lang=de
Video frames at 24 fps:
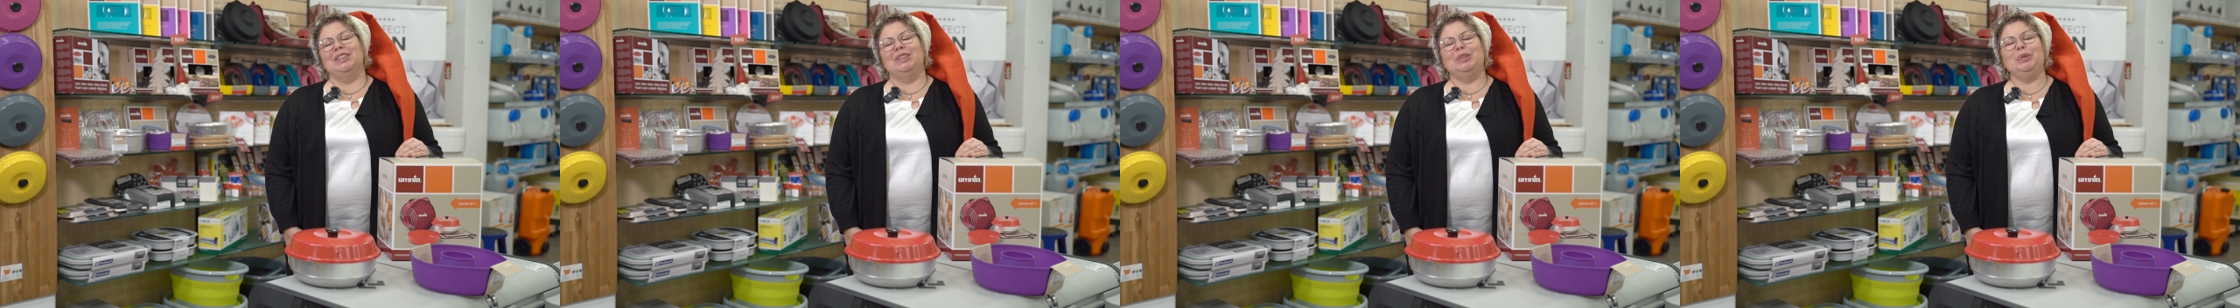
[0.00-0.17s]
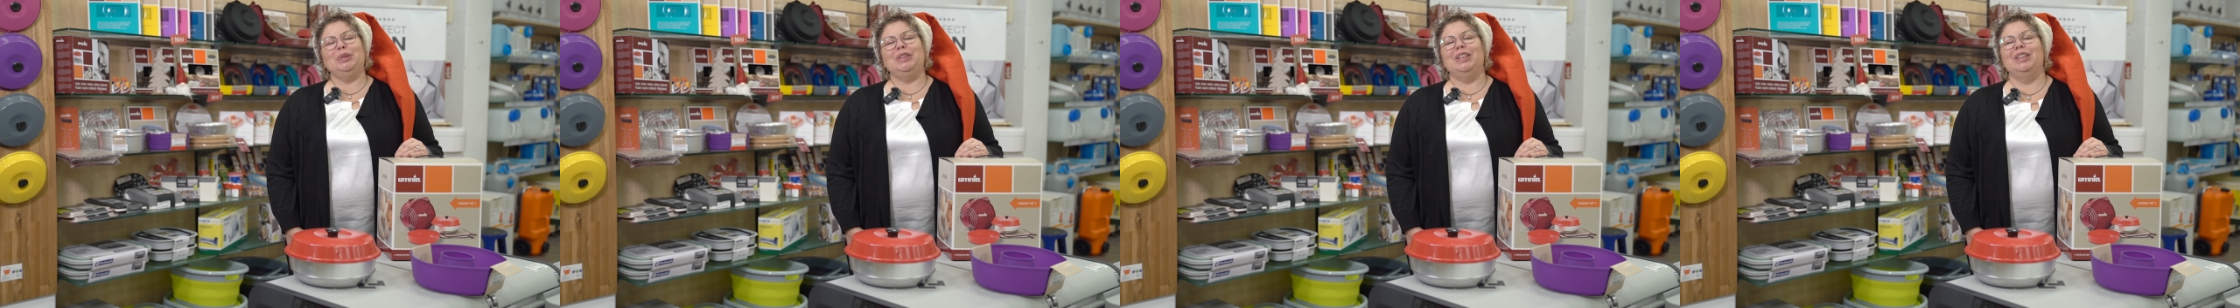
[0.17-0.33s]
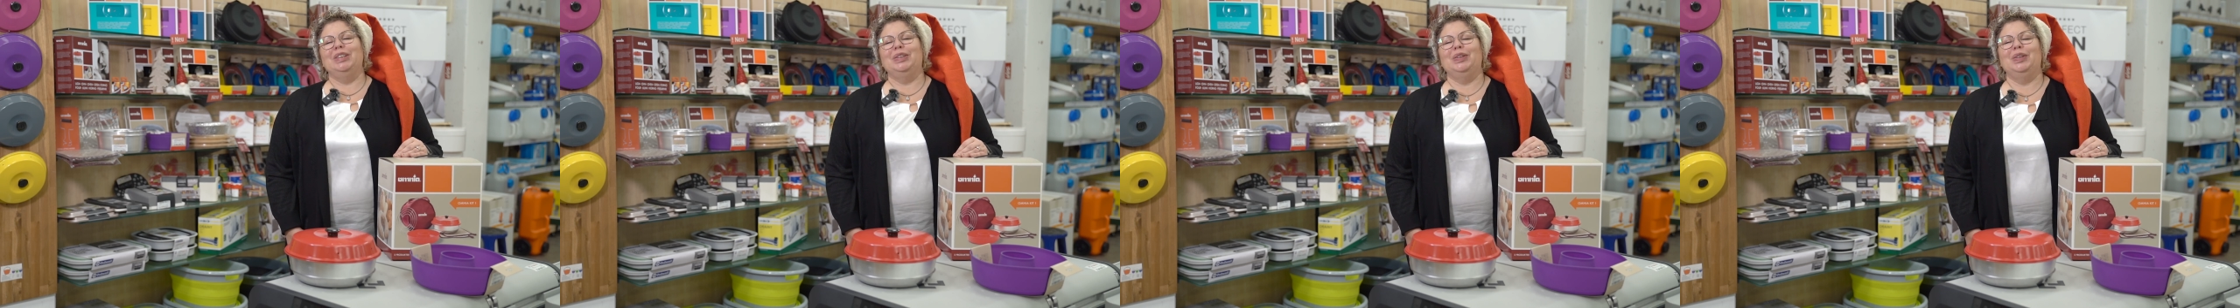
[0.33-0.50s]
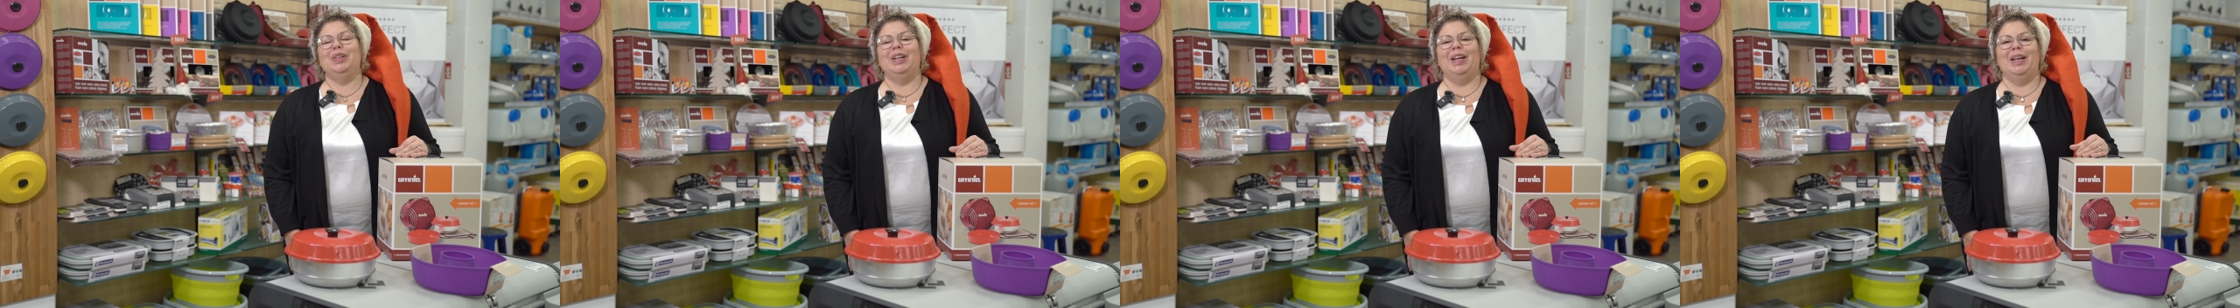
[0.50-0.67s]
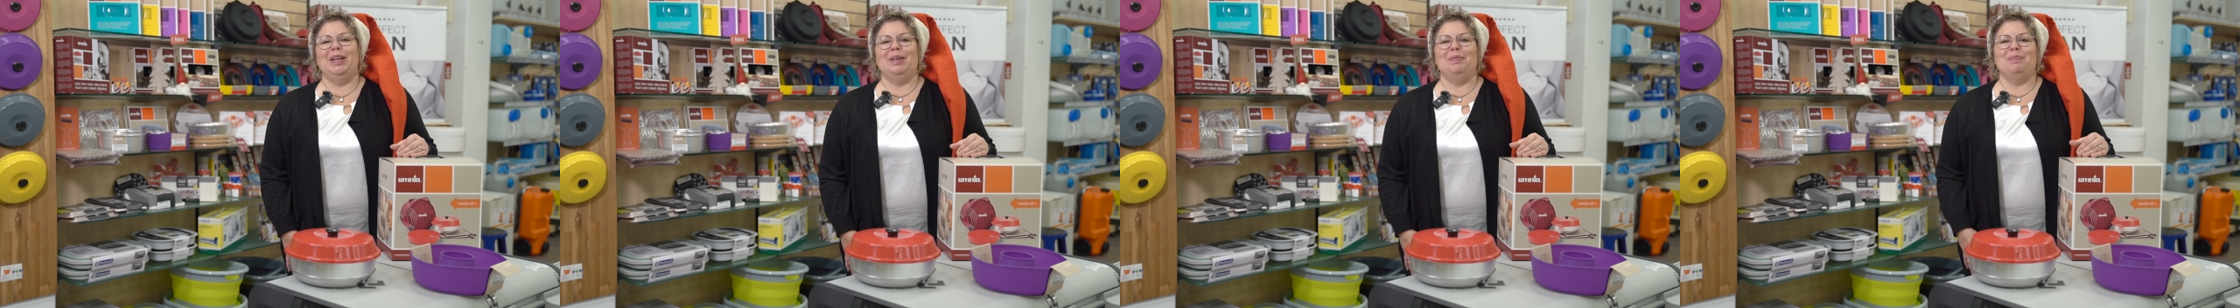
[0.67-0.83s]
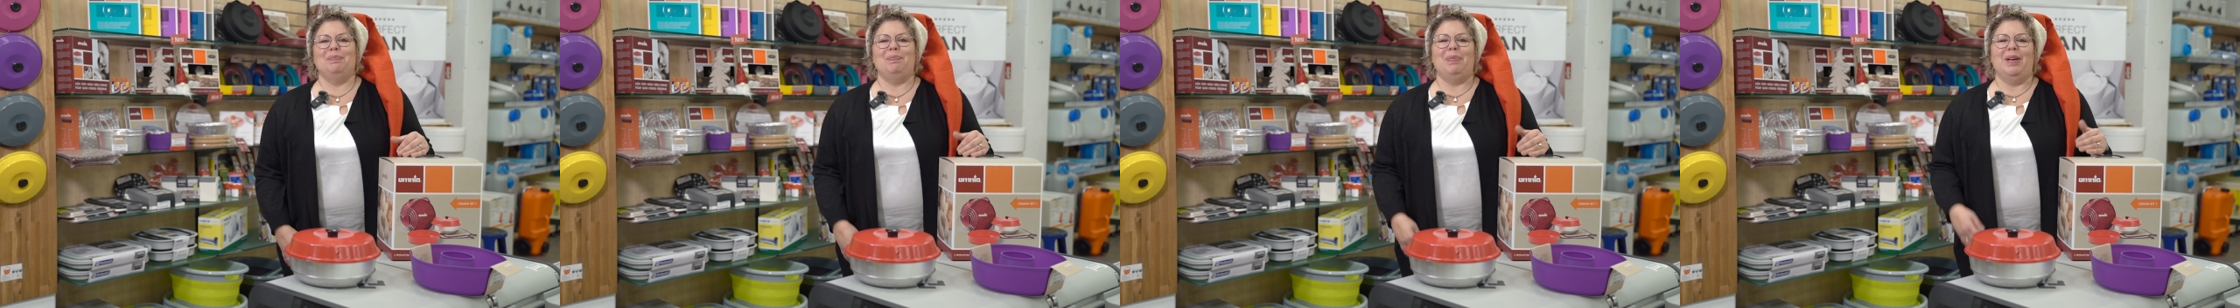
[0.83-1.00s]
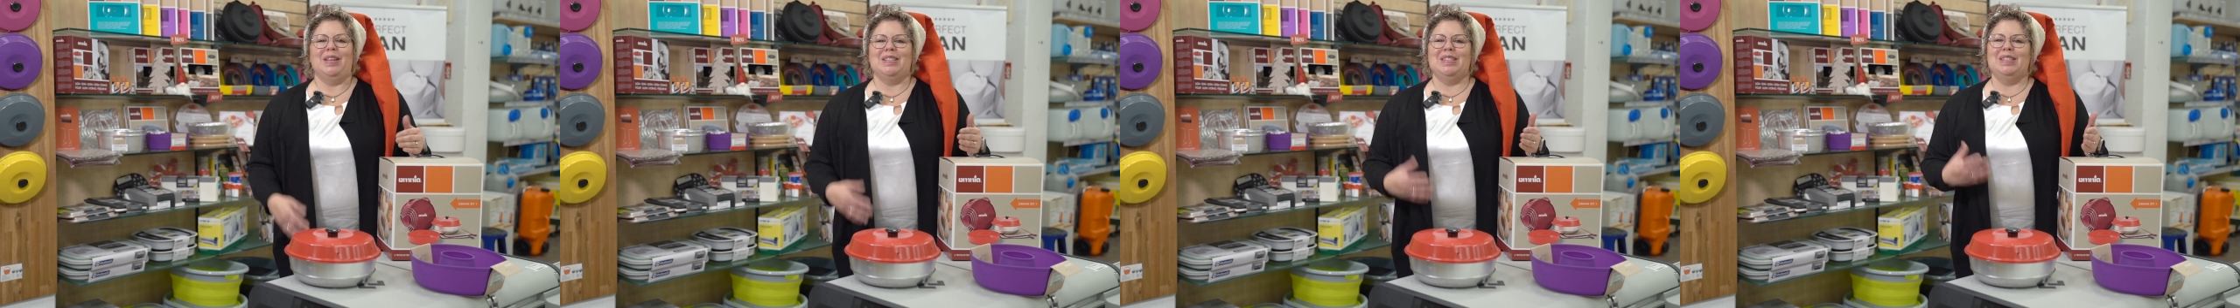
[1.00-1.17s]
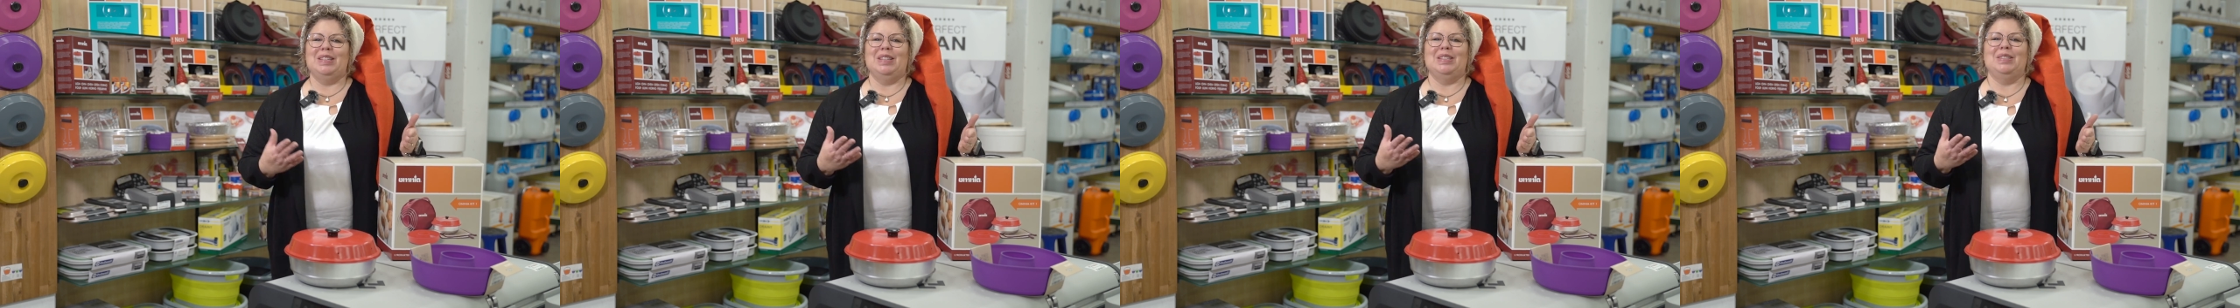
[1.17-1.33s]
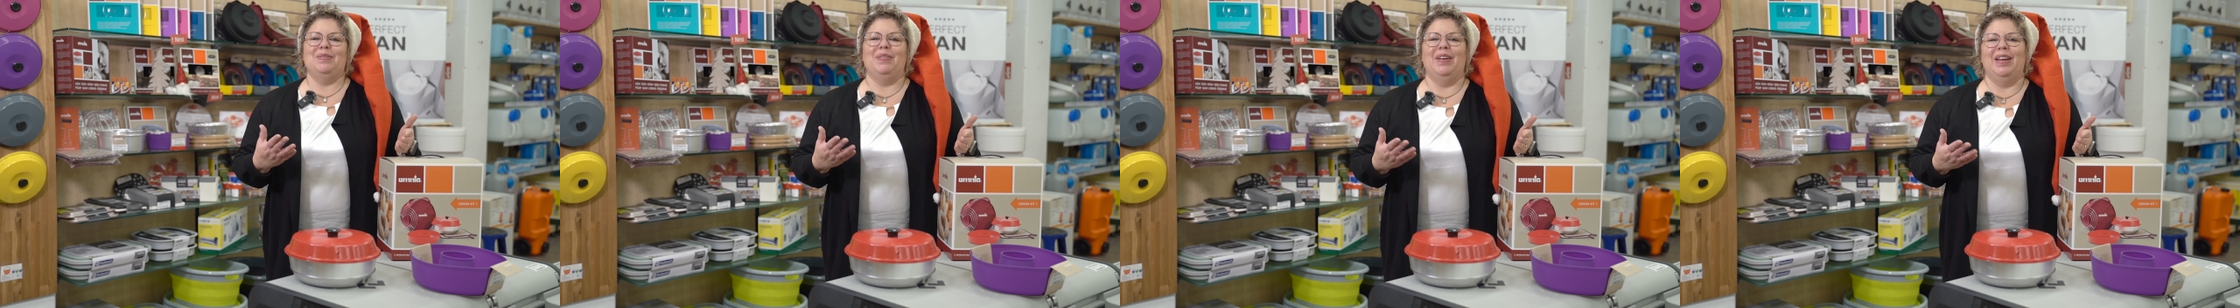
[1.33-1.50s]
Such dir noch ein
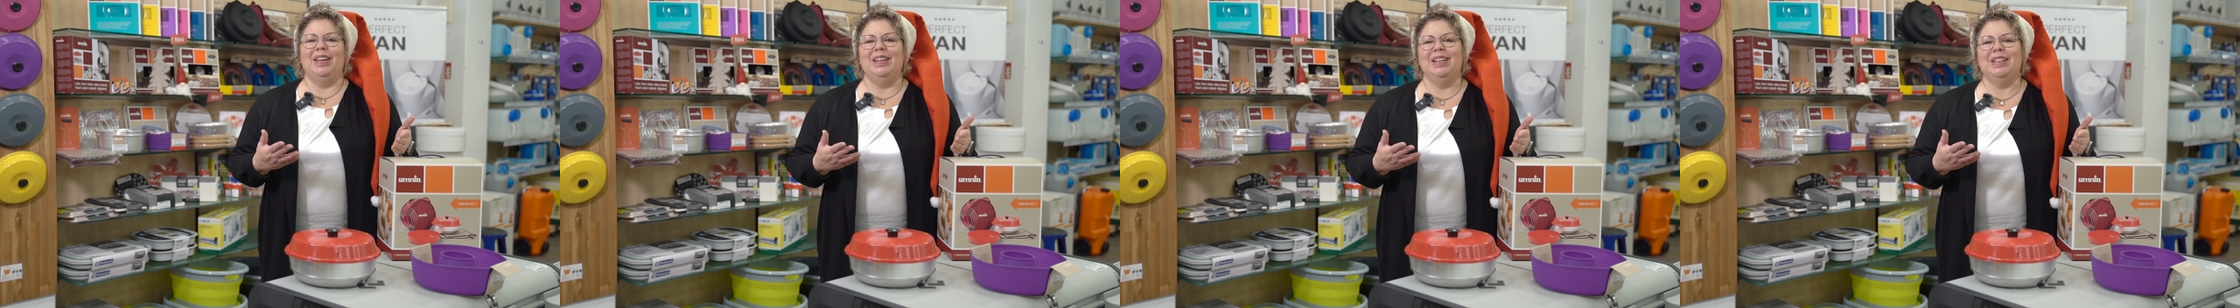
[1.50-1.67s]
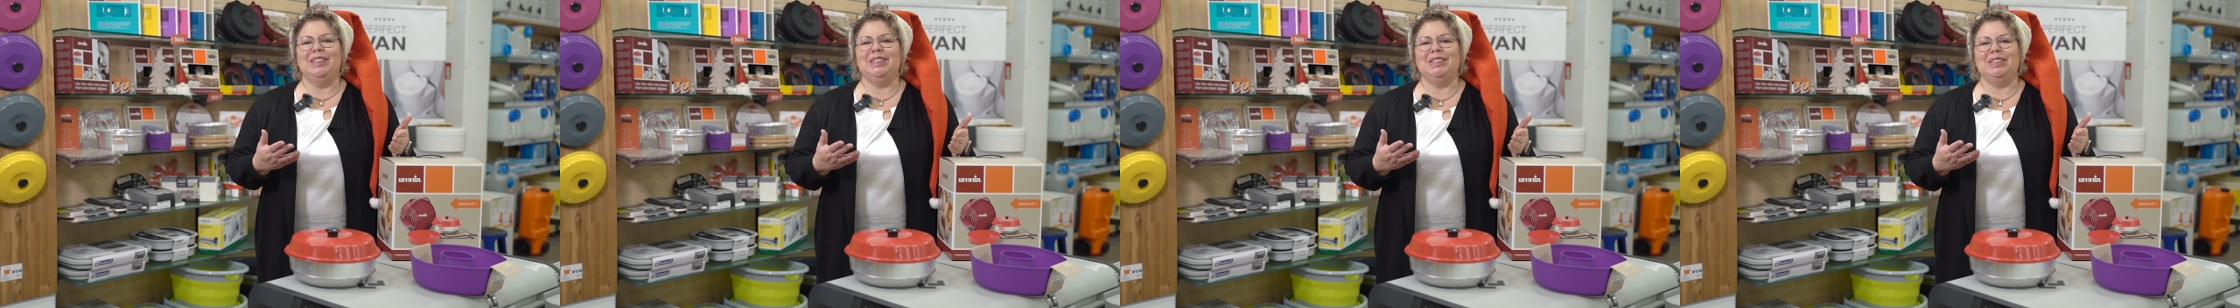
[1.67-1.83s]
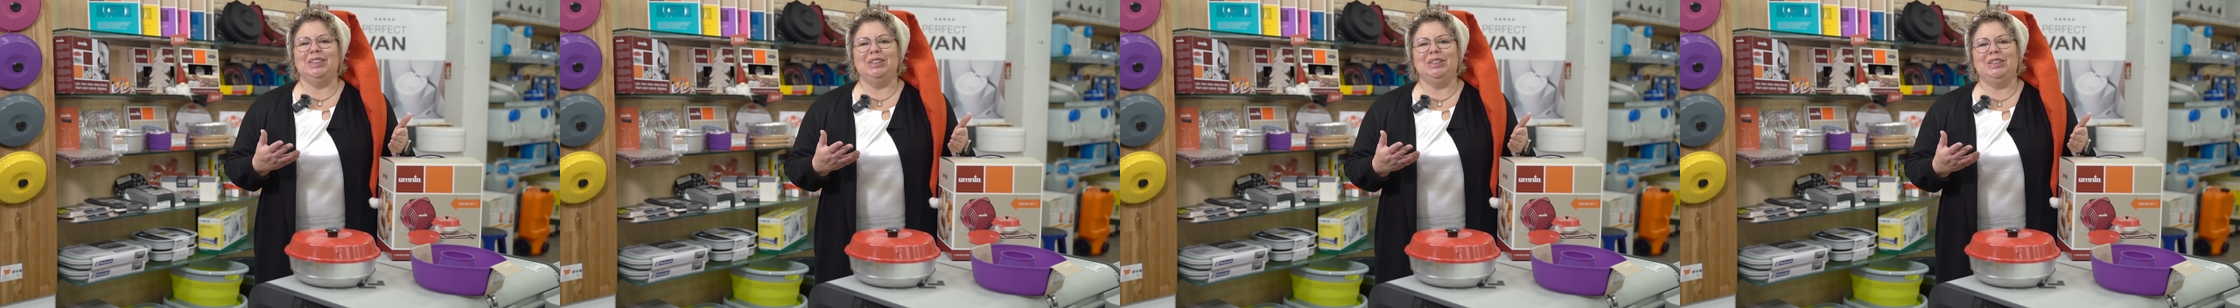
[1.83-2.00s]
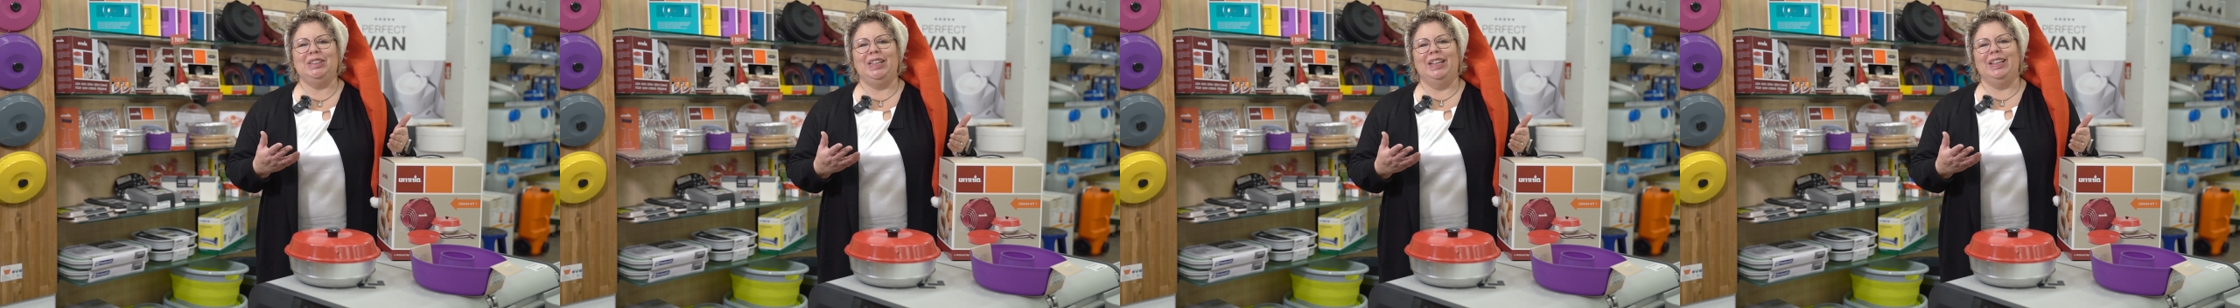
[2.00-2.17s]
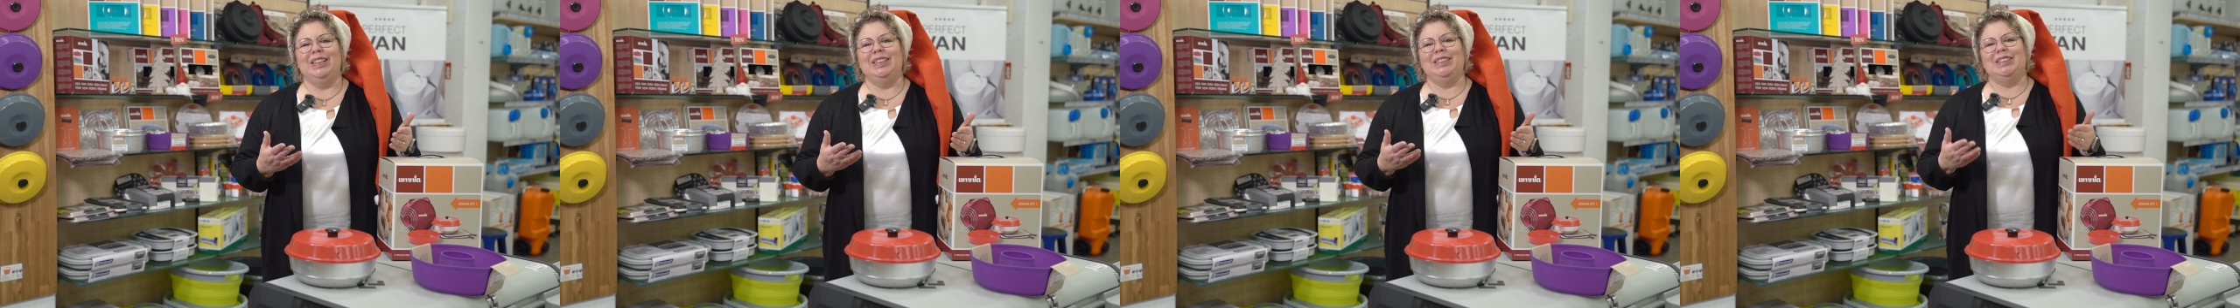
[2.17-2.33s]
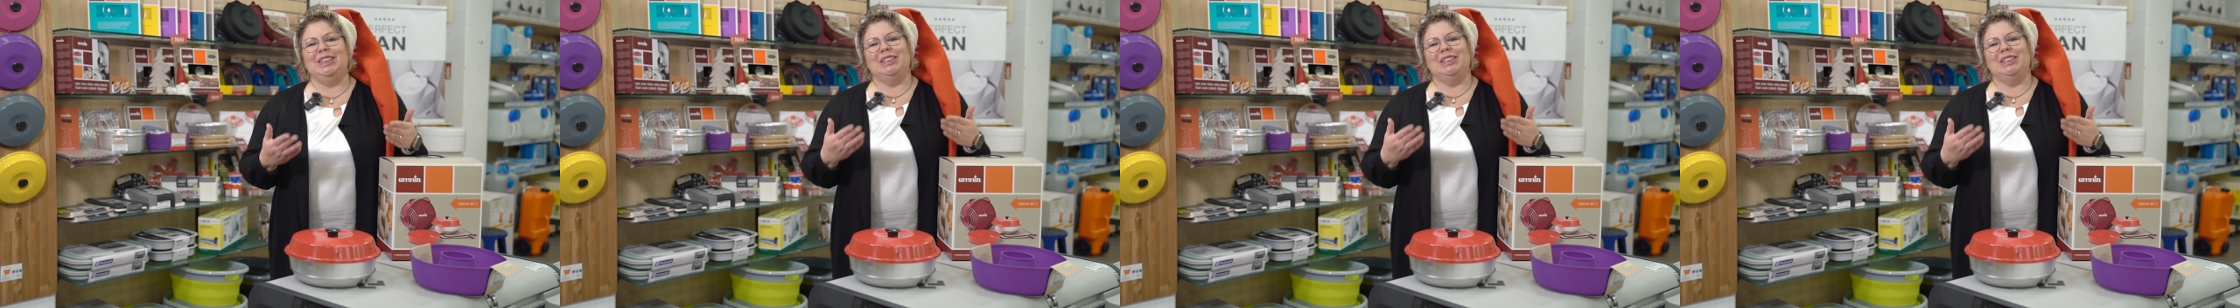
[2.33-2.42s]
passendes Weihnachtsgeschenk,